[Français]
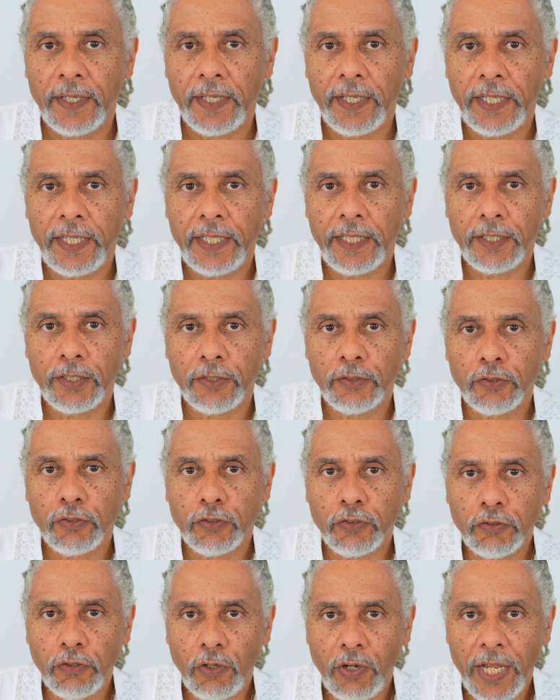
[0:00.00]
et
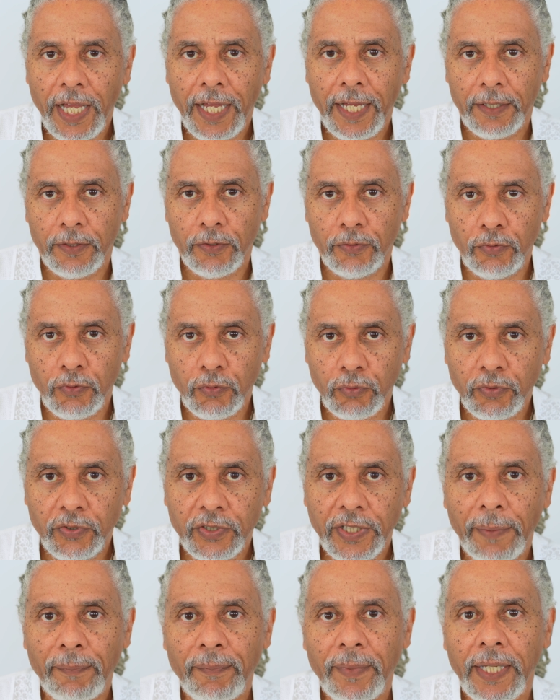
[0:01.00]
cela
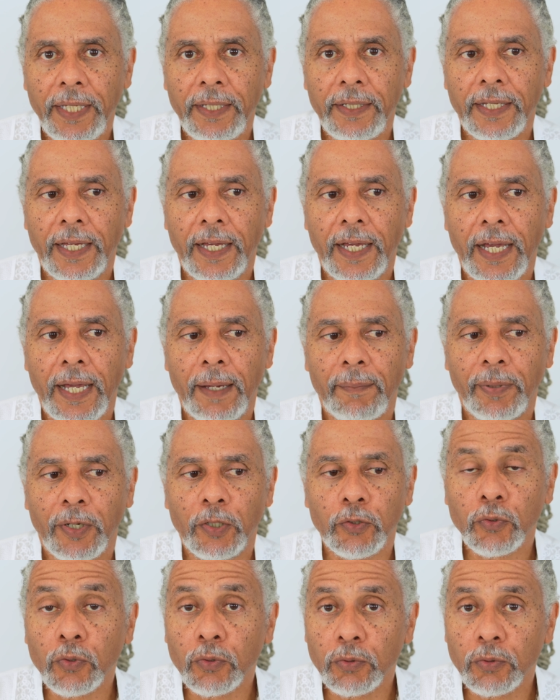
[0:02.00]
nous amène à prendre